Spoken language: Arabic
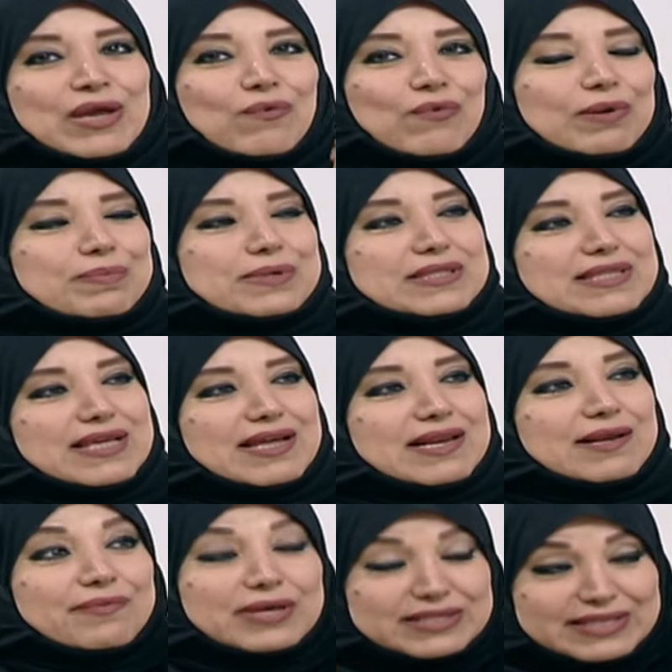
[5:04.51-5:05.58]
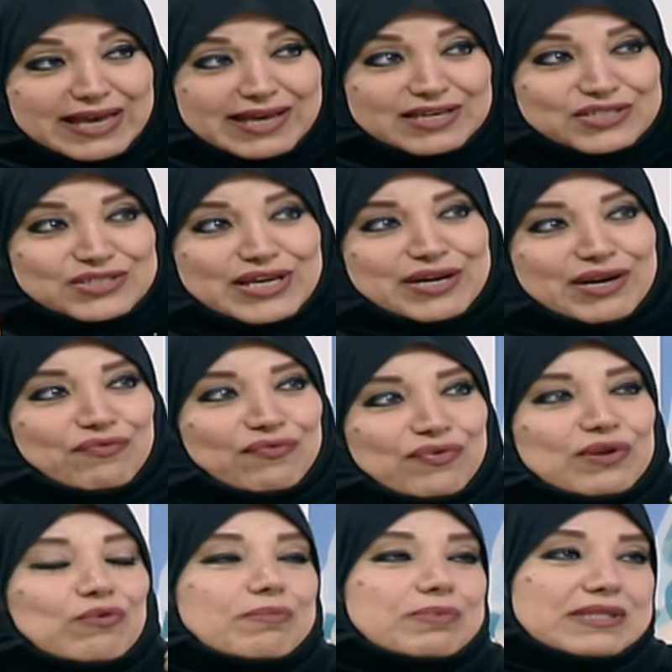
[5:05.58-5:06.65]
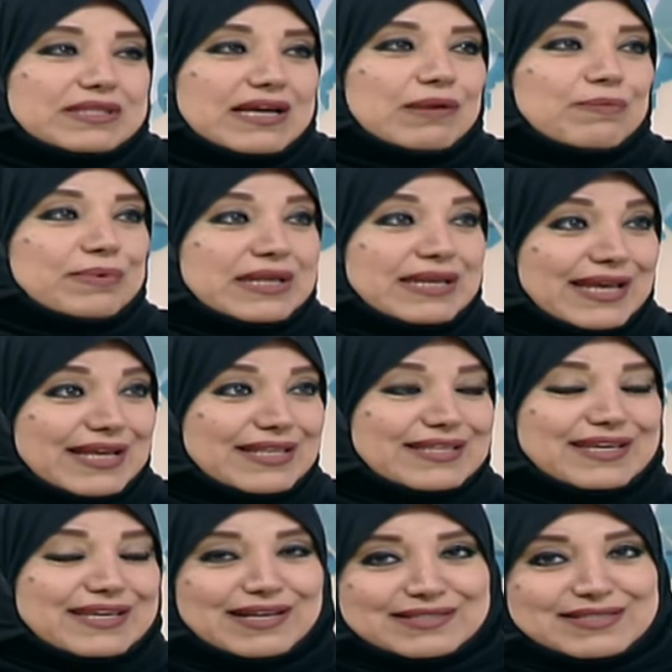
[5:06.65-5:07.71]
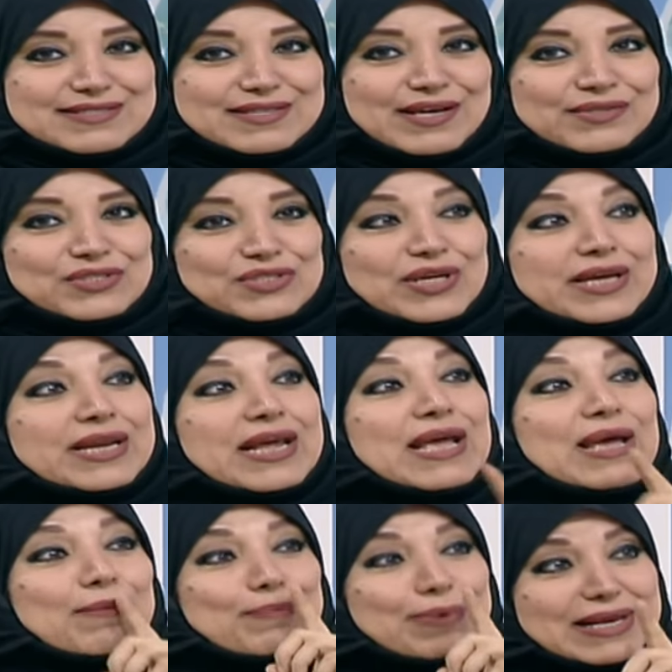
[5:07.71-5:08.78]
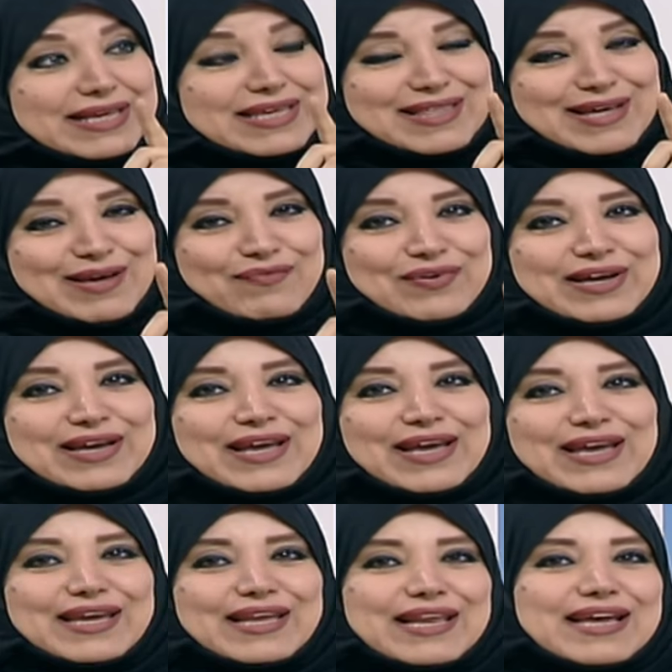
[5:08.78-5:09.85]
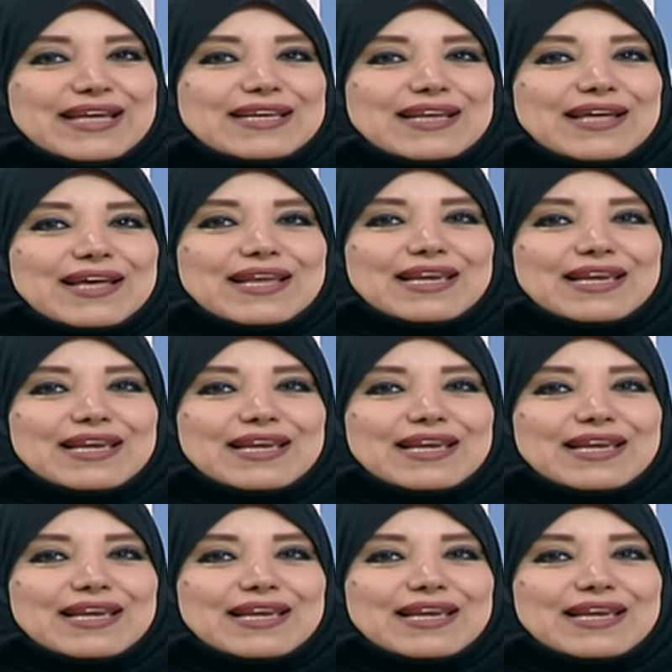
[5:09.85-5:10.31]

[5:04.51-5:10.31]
وبالتالي داخل الشعر عفوا وبالتالي ممكن يؤدي الى تساقط الشعر بالاضافه الى ان